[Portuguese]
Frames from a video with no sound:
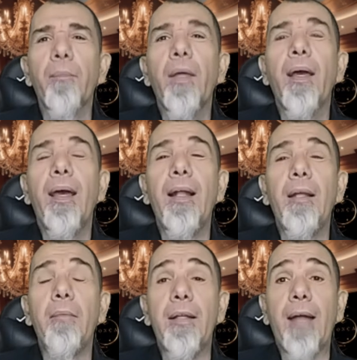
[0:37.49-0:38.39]

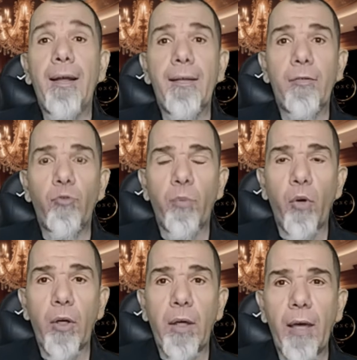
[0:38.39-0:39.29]
eliminar esses
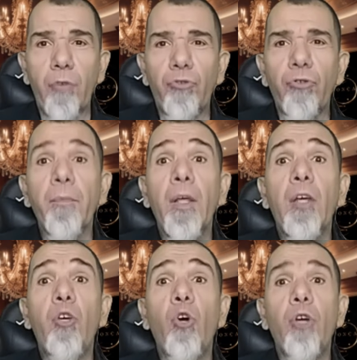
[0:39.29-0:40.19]
bloqueios e
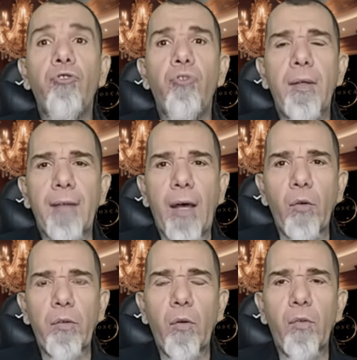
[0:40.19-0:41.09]
otimizar o
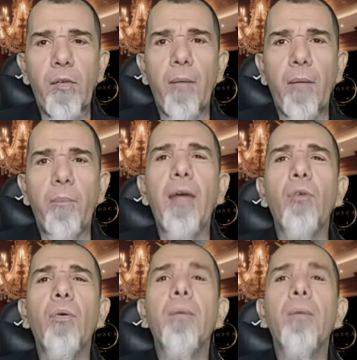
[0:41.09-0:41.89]
seu desempenho